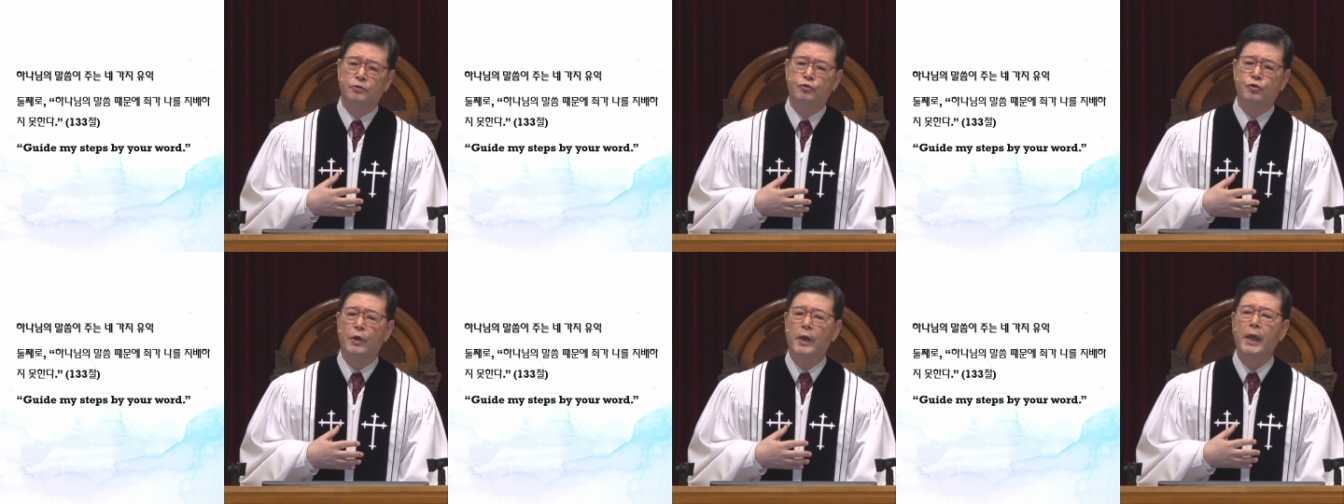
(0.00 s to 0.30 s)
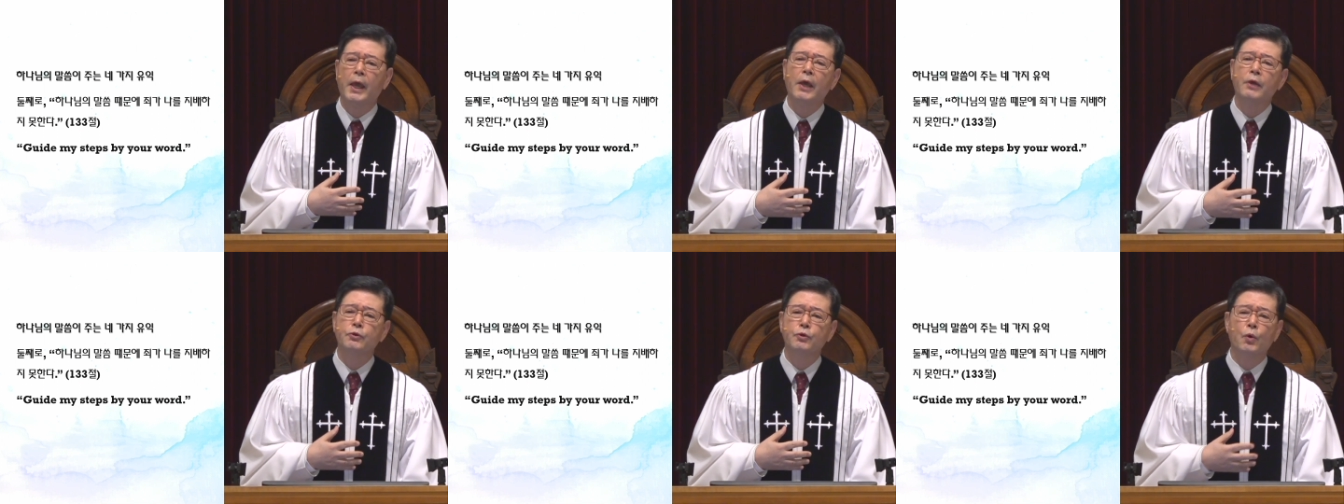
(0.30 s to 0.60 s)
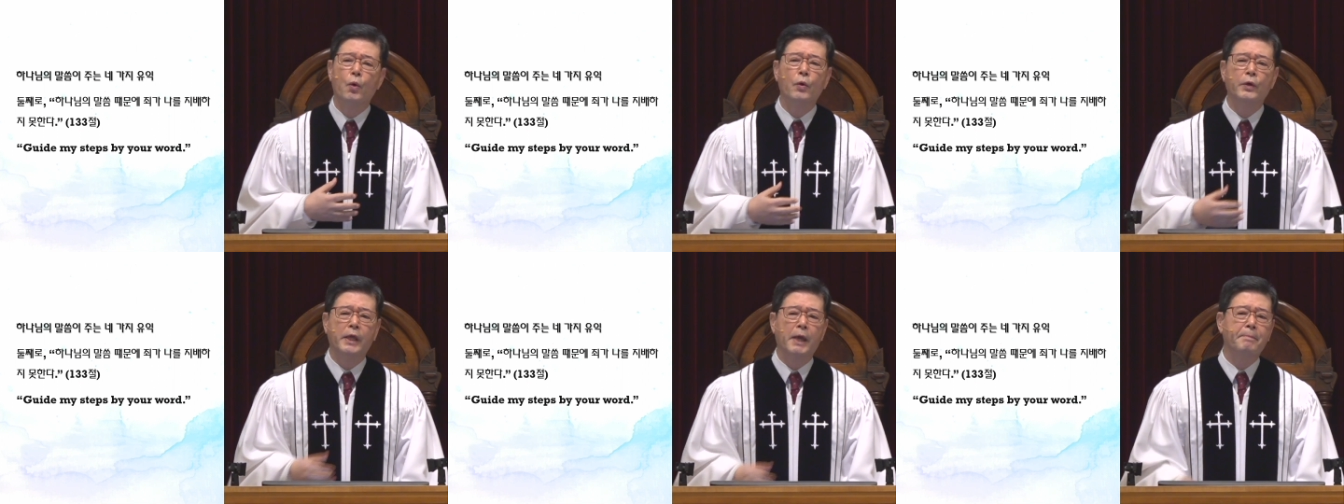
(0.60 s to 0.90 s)
죄의
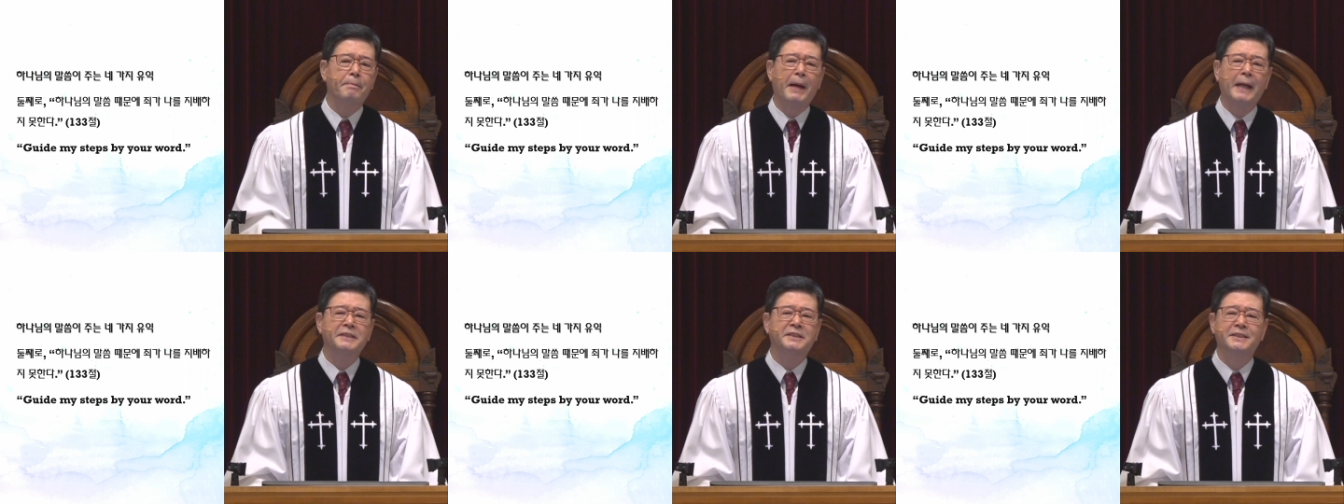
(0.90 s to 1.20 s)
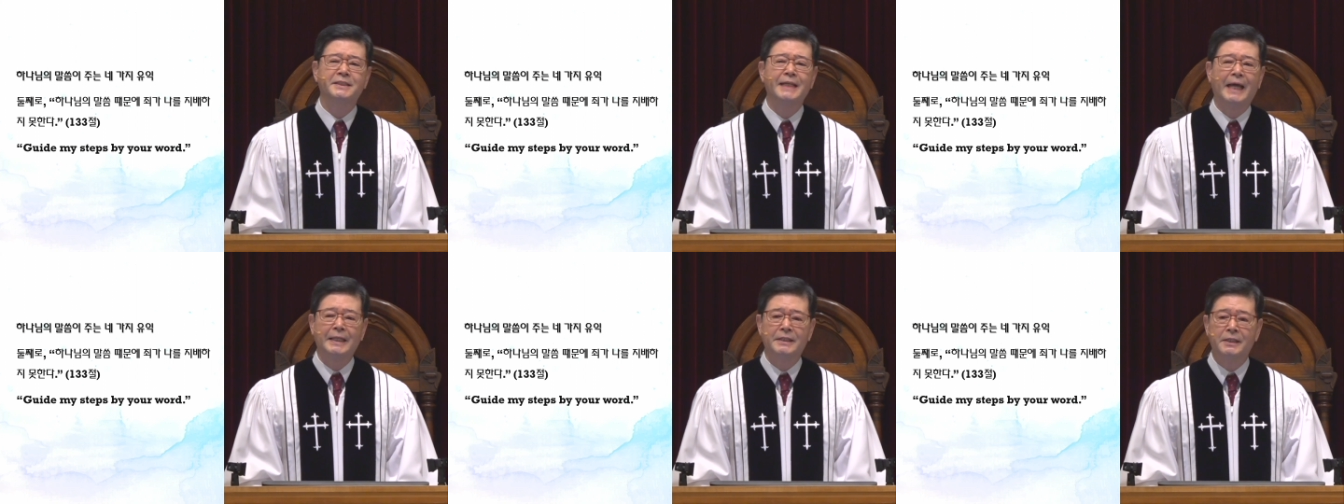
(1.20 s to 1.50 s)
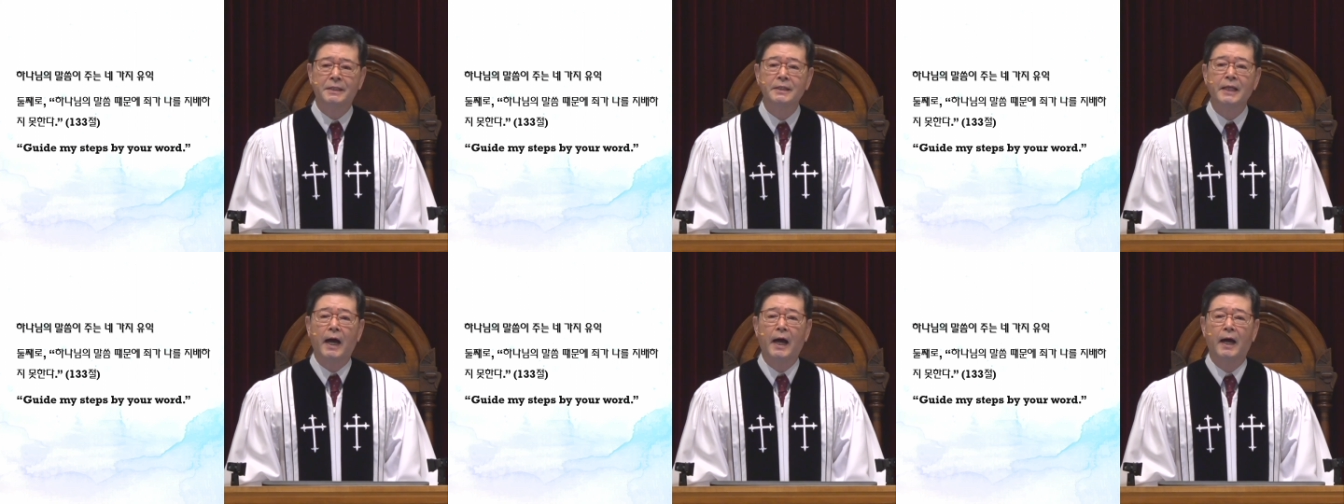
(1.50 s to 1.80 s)
유혹에 빠지지
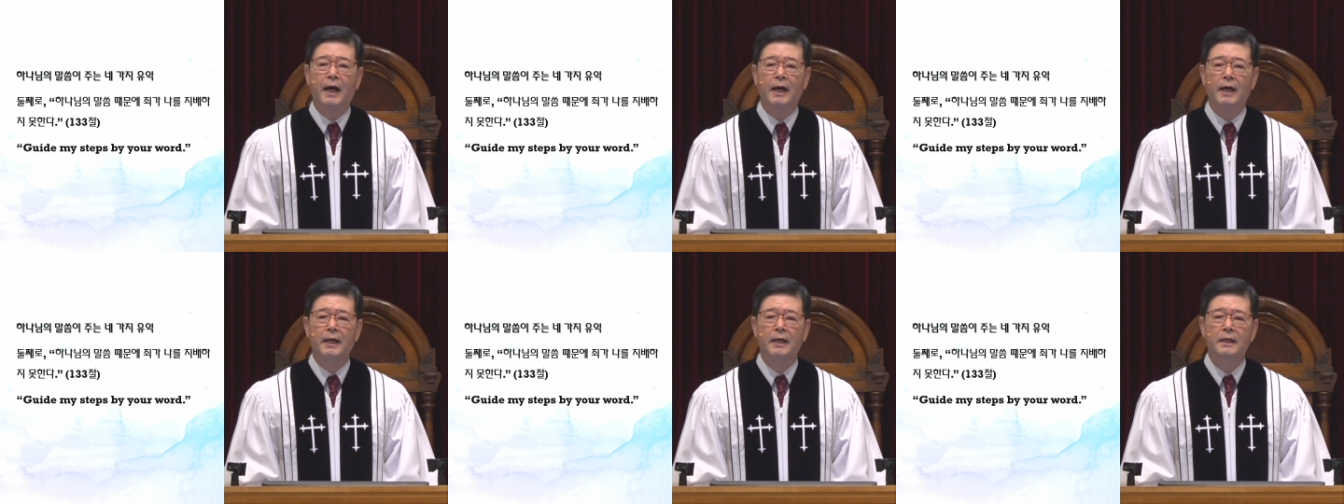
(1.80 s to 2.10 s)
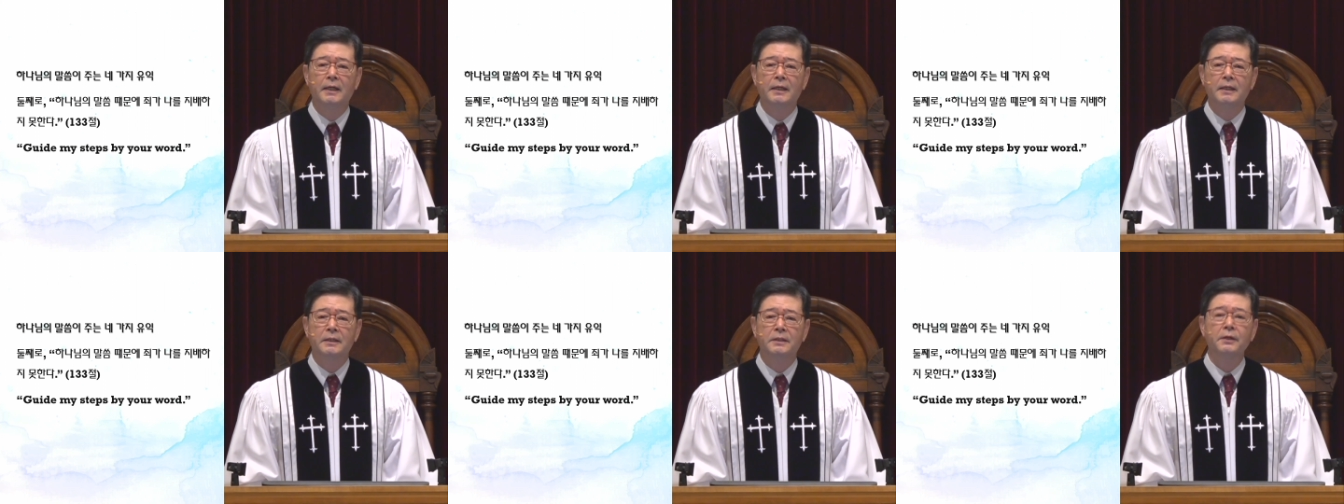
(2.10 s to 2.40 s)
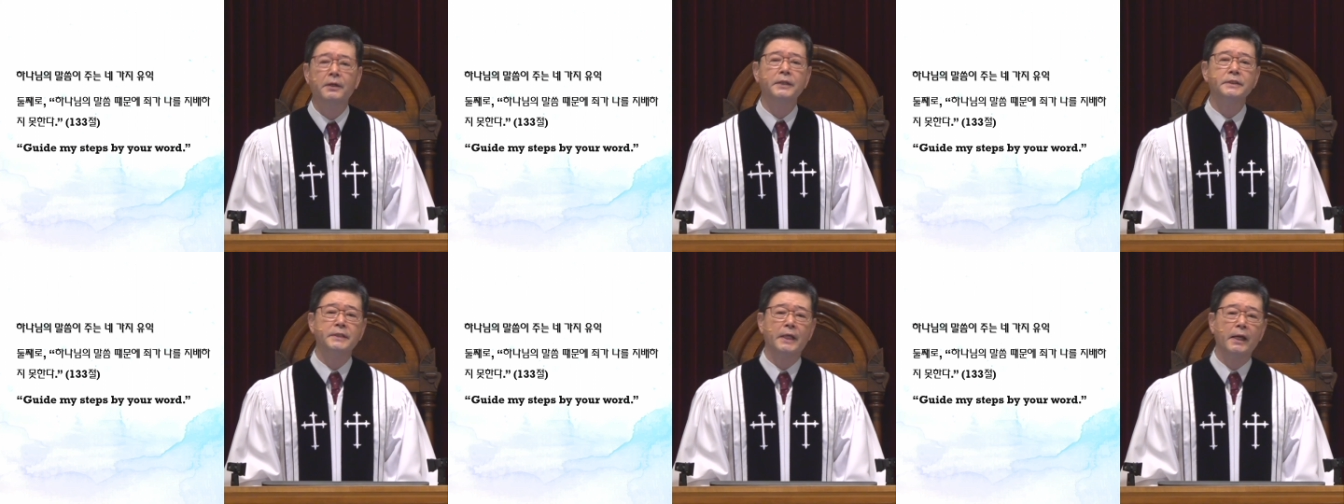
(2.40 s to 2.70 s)
않는다.
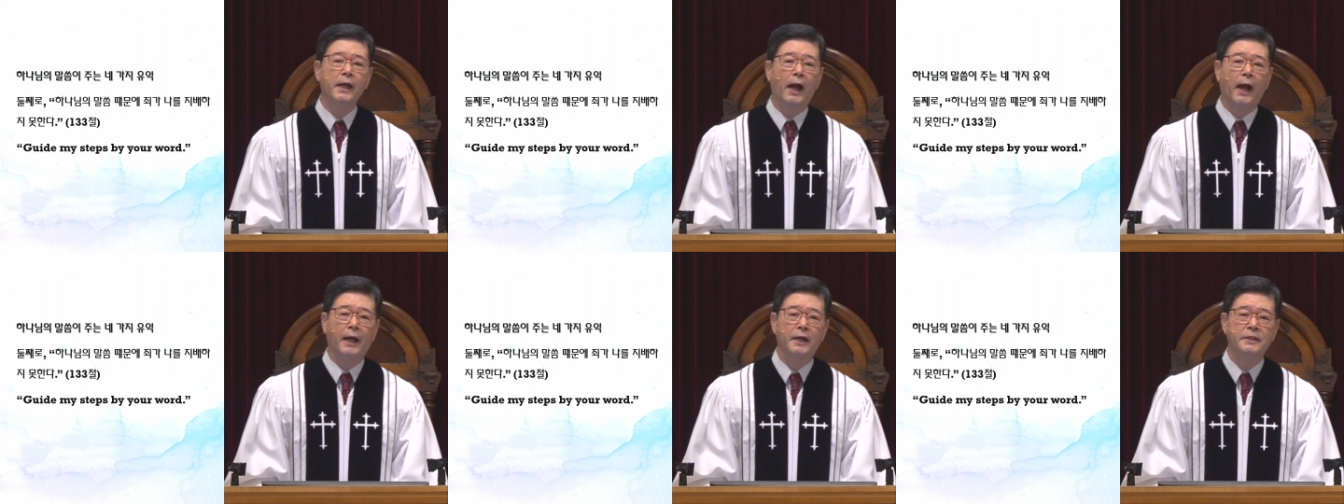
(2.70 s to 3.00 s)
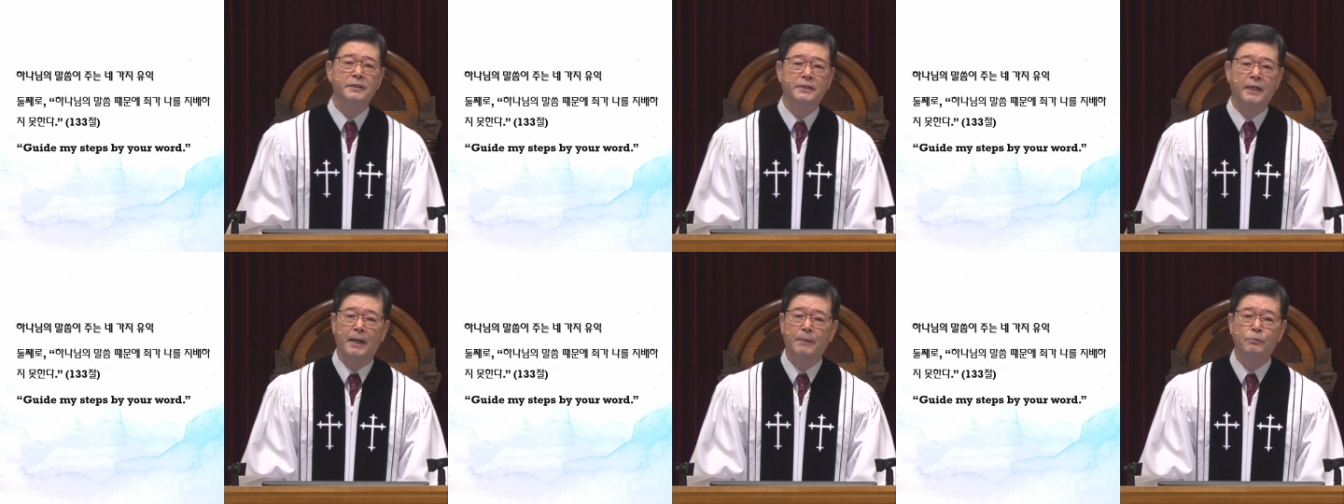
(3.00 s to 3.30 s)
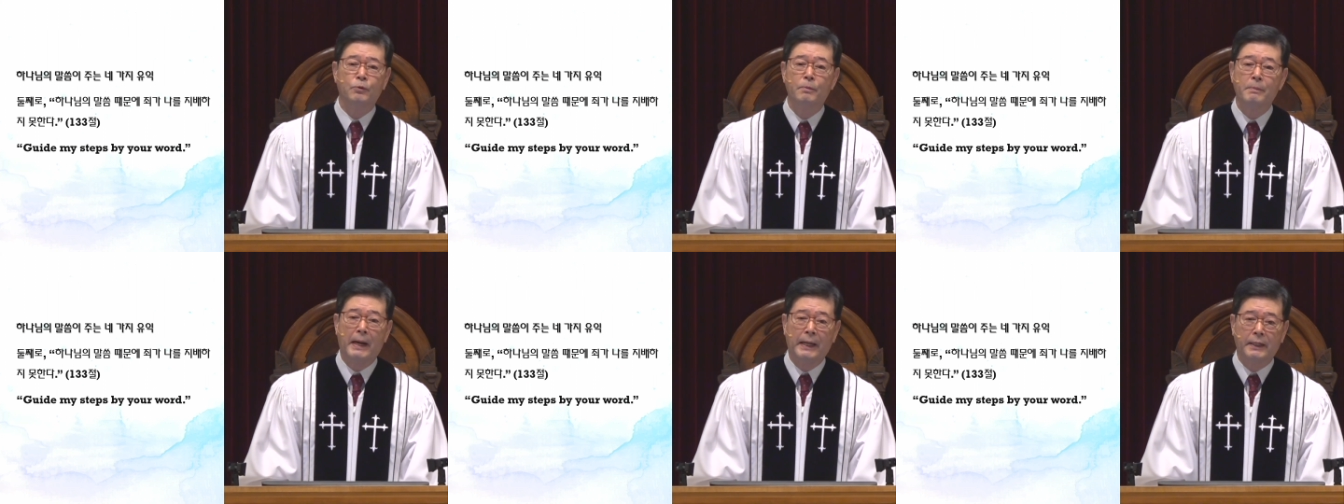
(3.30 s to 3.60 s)
그렇게 생각하는
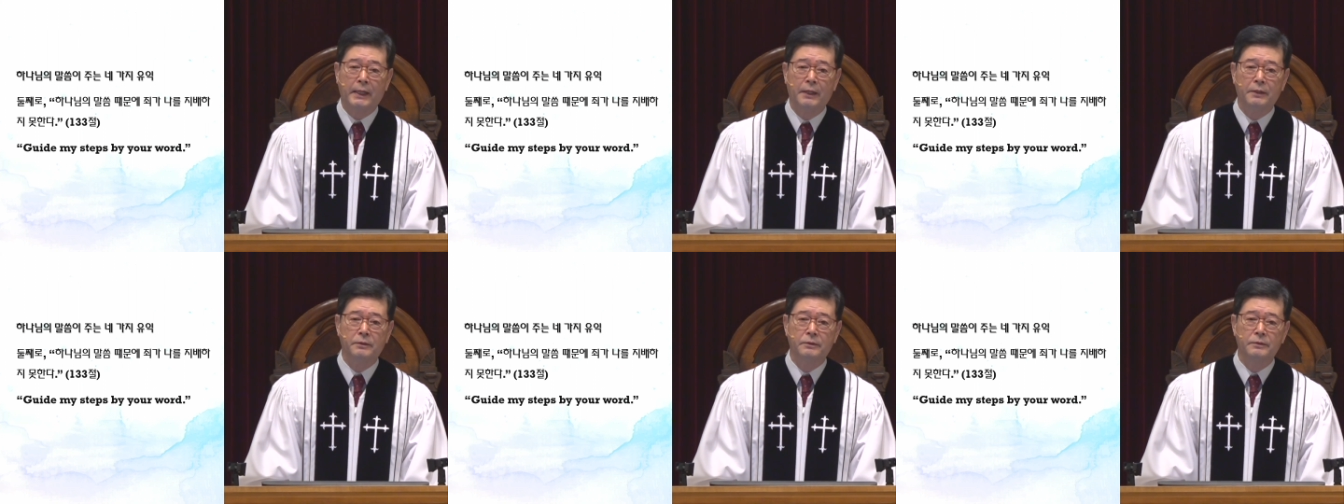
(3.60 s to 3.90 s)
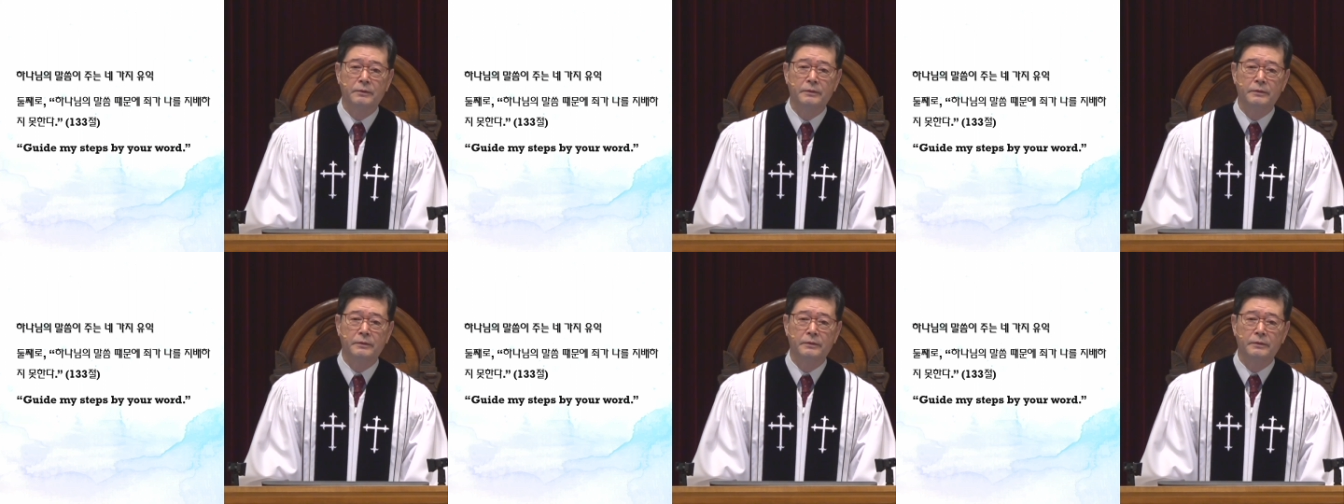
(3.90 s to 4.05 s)
사람도 많아요.